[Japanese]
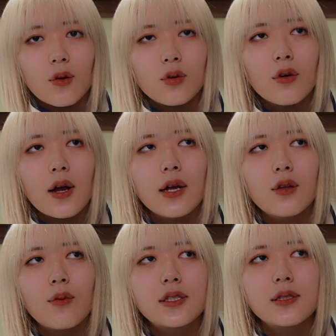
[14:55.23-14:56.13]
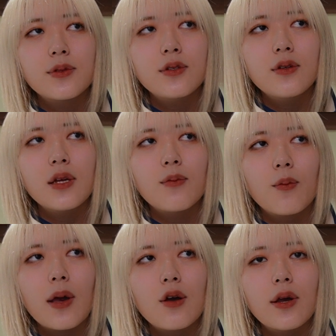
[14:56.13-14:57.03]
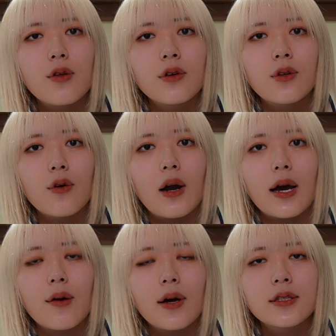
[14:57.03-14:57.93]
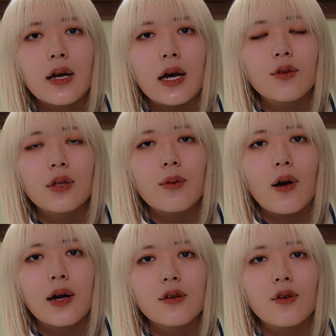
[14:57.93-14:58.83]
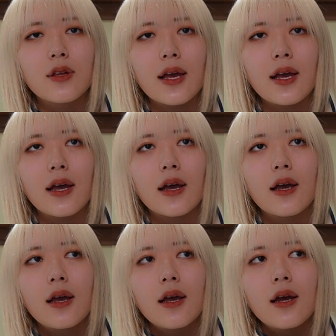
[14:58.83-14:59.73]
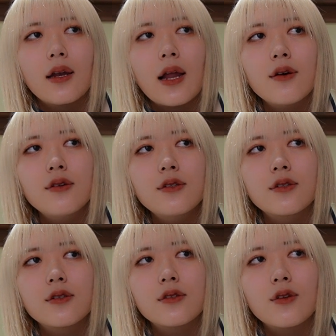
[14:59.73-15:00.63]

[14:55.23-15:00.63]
このカードは自分よりも目上の人を表すカードでもあるので、ラウール君